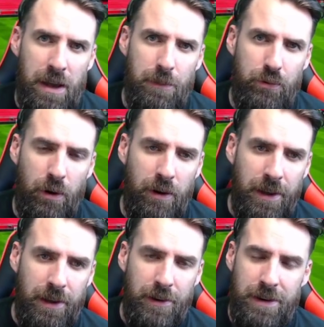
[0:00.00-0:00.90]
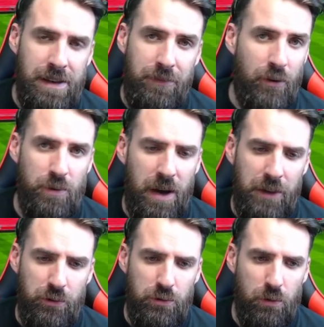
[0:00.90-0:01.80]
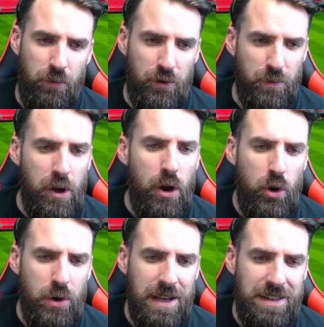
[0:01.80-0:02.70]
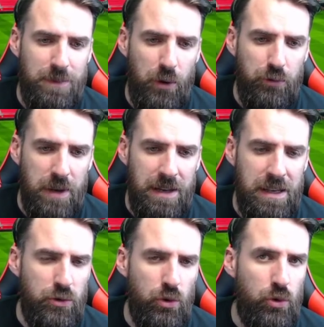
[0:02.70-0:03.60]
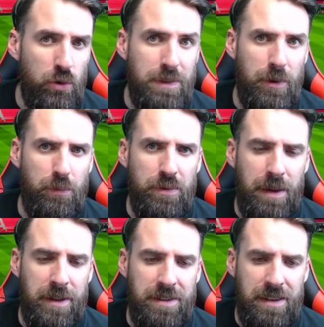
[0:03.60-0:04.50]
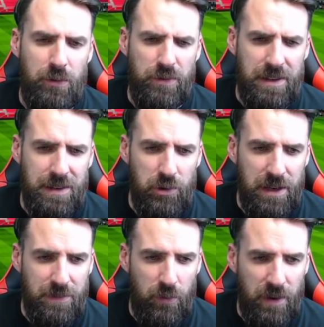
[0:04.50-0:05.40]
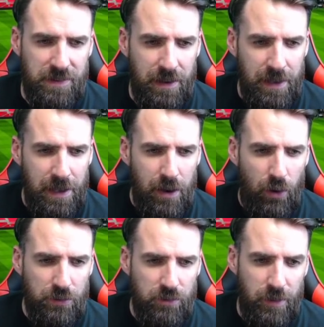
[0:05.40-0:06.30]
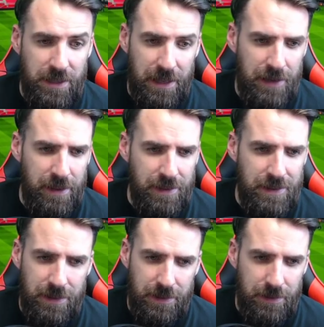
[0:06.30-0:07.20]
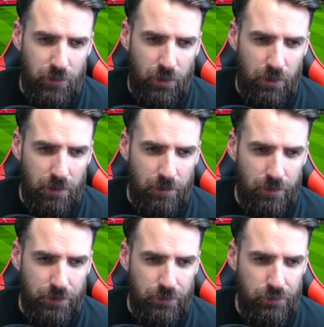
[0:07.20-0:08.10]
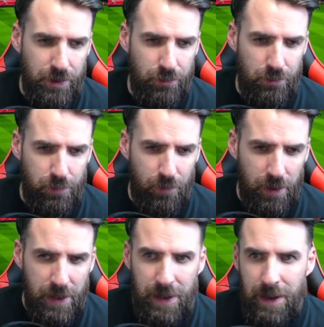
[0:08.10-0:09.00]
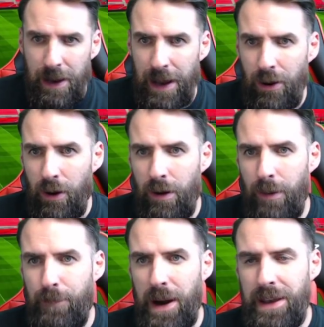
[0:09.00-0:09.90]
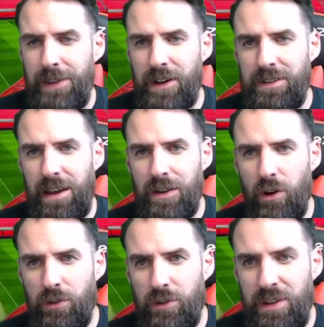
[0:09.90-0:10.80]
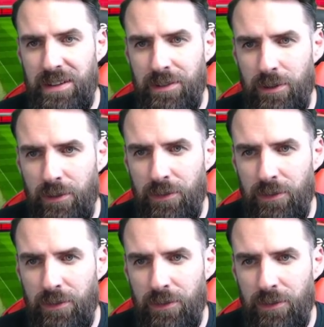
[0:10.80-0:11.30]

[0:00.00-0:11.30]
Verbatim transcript: pour euh, Lille, franchement, un truc de ouf, franchement. Le classement, en tout cas, Lille 2-2, c'est pas non plus dramatique, ils sont 5 au classement, on va voir ça ensemble avec les Rennais qui, qui m'ont saoulé de ouf. Alors, euh, Paris 21, Nantes 19